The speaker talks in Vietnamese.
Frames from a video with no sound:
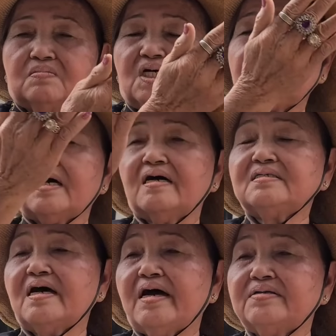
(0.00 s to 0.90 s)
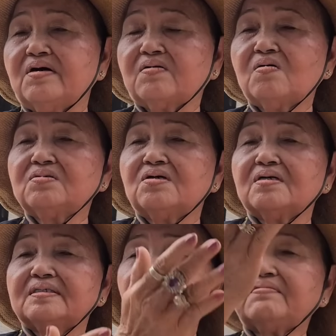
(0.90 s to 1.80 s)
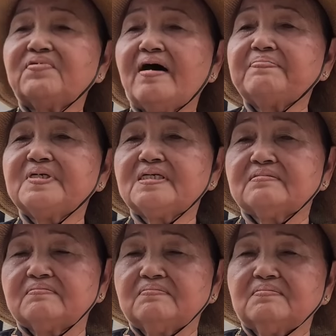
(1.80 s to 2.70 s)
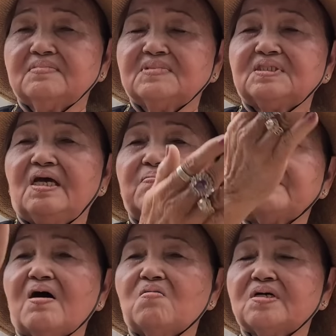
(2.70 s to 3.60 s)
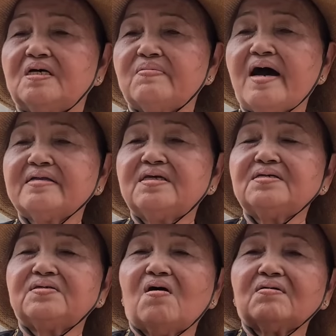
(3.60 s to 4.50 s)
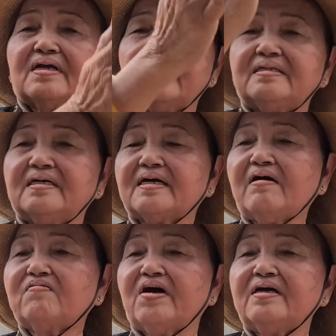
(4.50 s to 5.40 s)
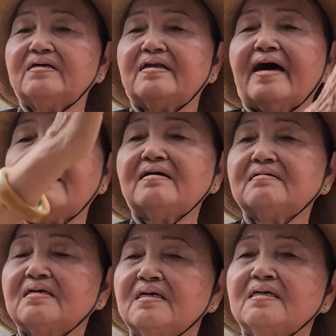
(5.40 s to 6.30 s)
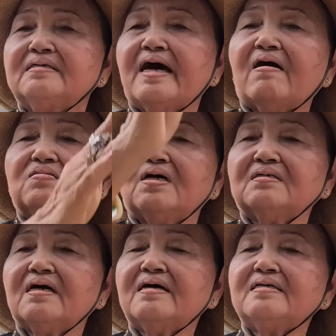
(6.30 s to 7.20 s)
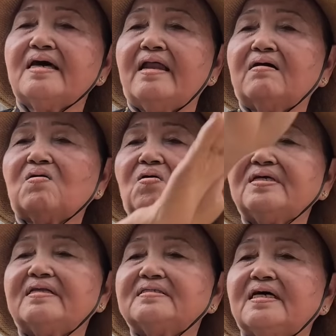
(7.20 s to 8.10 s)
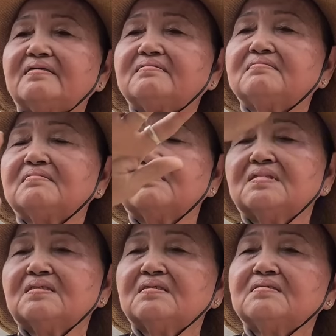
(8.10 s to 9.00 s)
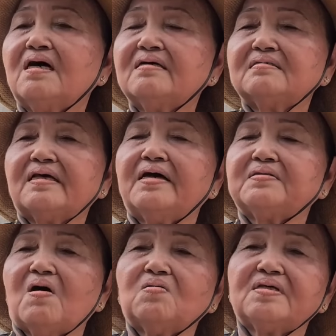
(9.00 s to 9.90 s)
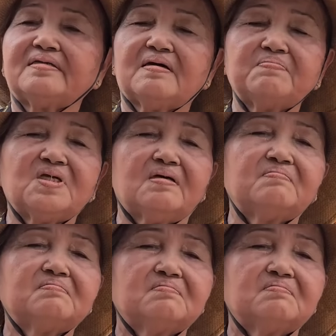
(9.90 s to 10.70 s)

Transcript: mới trở về được con đường chánh pháp nha nhiệm màu kỳ ba chiến chốt này thì các vị đã vào dự thi và đã có danh sách trên đầy tổ ta chấm điểm